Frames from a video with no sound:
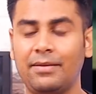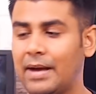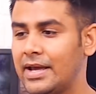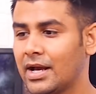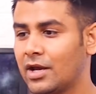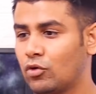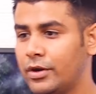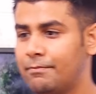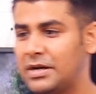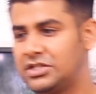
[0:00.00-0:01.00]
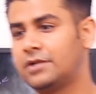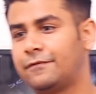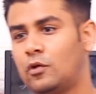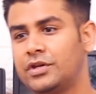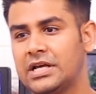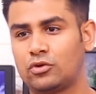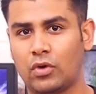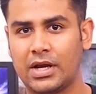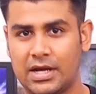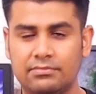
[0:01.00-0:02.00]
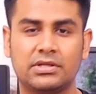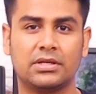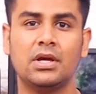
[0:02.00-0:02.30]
कि भाई अगर कोई बजट फोन या थोड़ा कम